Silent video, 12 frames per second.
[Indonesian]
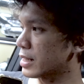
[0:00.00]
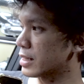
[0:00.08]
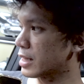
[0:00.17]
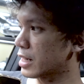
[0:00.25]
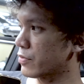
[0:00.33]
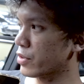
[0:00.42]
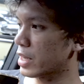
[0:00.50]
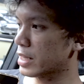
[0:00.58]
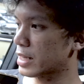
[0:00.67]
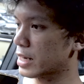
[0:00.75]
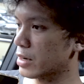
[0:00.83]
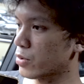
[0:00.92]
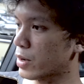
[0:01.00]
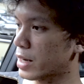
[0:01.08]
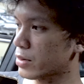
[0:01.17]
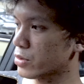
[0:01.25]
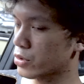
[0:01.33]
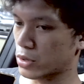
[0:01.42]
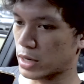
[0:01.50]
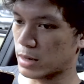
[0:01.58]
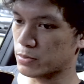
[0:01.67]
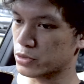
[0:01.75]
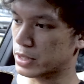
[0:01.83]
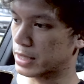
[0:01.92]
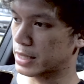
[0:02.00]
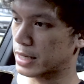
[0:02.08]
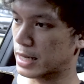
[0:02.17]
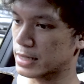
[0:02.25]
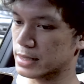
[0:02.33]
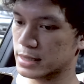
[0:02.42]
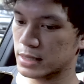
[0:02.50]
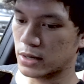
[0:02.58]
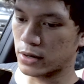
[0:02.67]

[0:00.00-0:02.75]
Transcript: kita review lagi dari luar untuk lampu sennya guys.